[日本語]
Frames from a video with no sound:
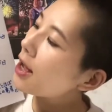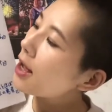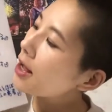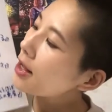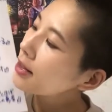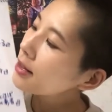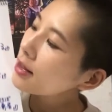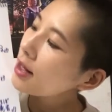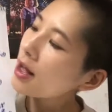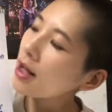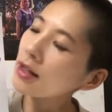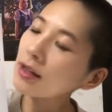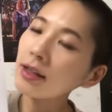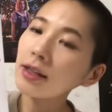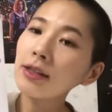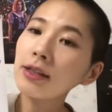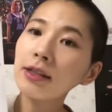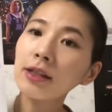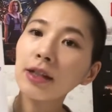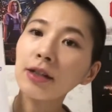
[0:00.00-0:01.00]

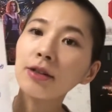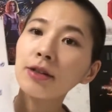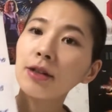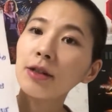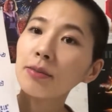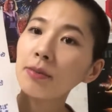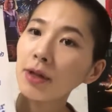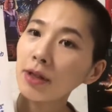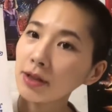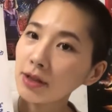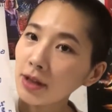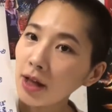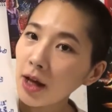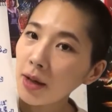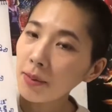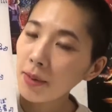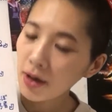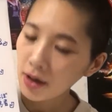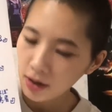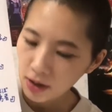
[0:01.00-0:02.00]
アンナデジタルリマスター
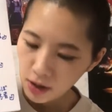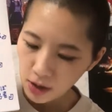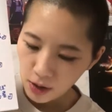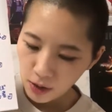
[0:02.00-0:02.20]
版。